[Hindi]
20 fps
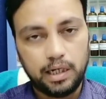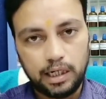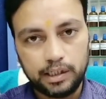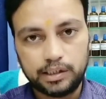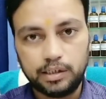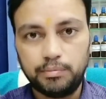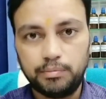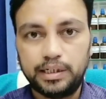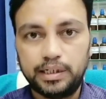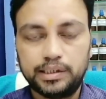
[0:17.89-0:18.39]

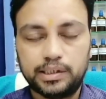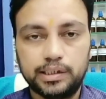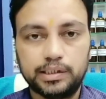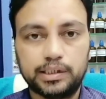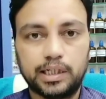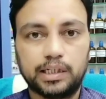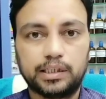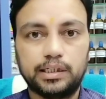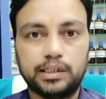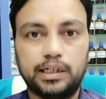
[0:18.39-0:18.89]
अच्छी मेडिसिन
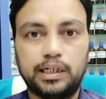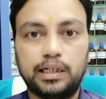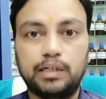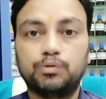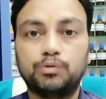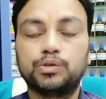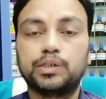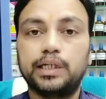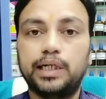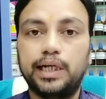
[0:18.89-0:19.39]
आती है
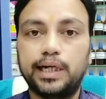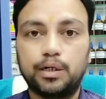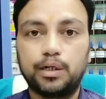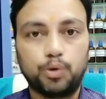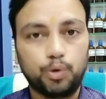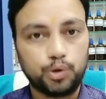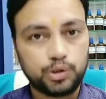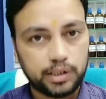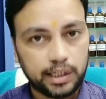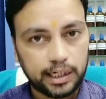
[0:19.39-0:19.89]
उनकी एक
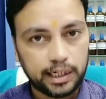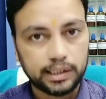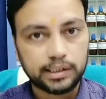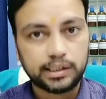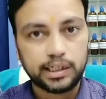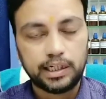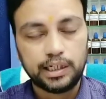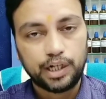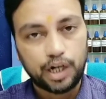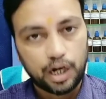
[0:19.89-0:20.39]
डोज देने
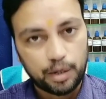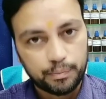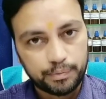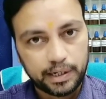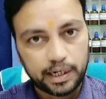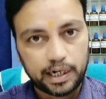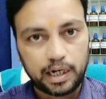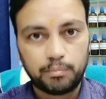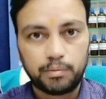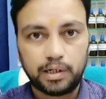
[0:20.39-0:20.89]
से ही काफ़ी
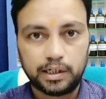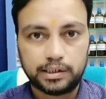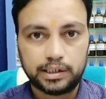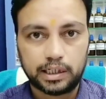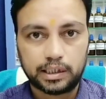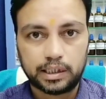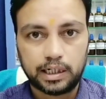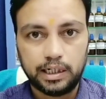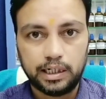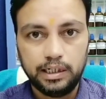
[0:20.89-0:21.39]
आराम लग
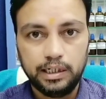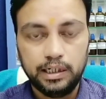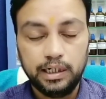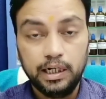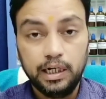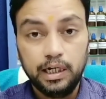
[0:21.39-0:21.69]
जाता है